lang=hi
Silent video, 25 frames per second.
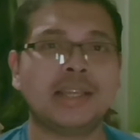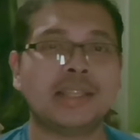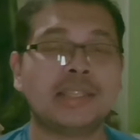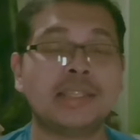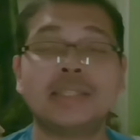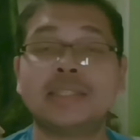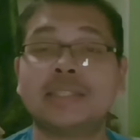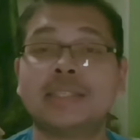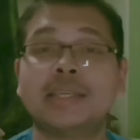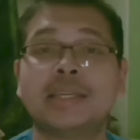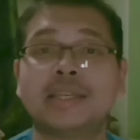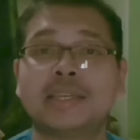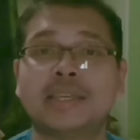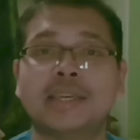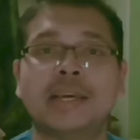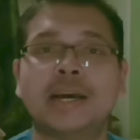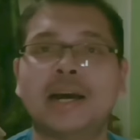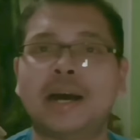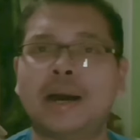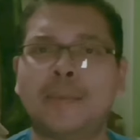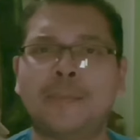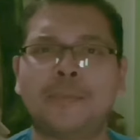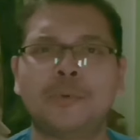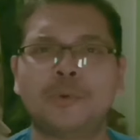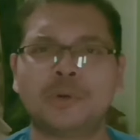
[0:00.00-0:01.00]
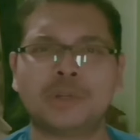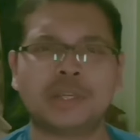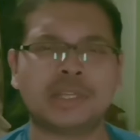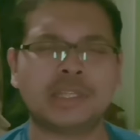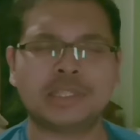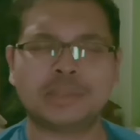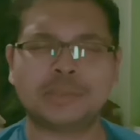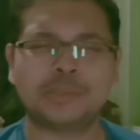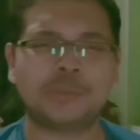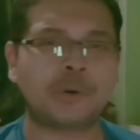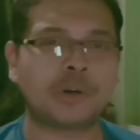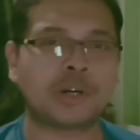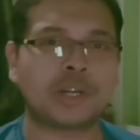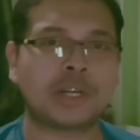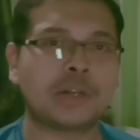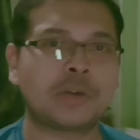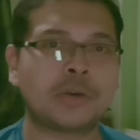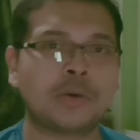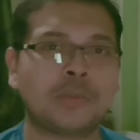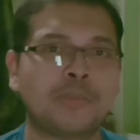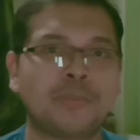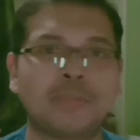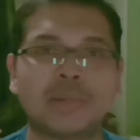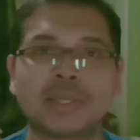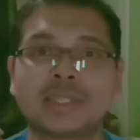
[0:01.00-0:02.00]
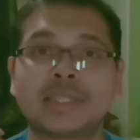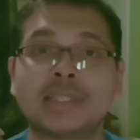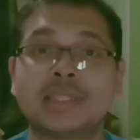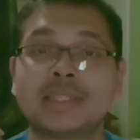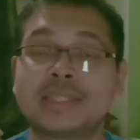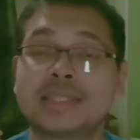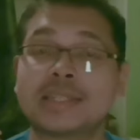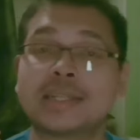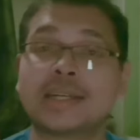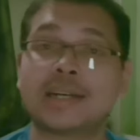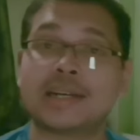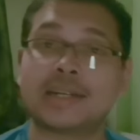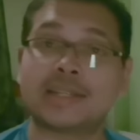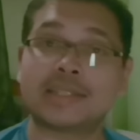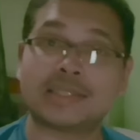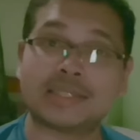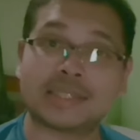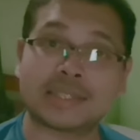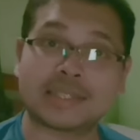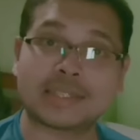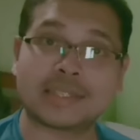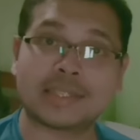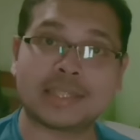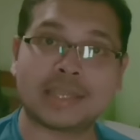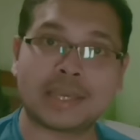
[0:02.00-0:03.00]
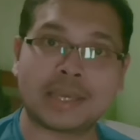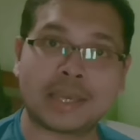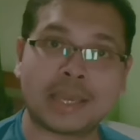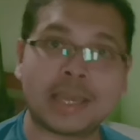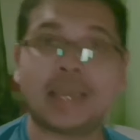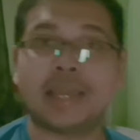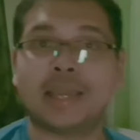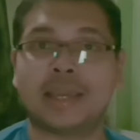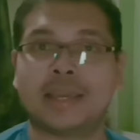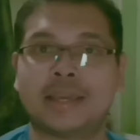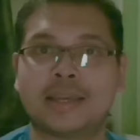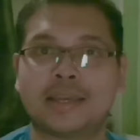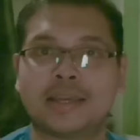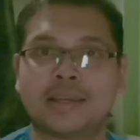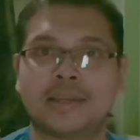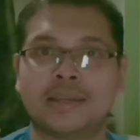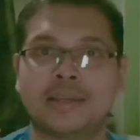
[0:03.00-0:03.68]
जिससे कि आप लोग इस मॉडल को पसंद कर सकते हैं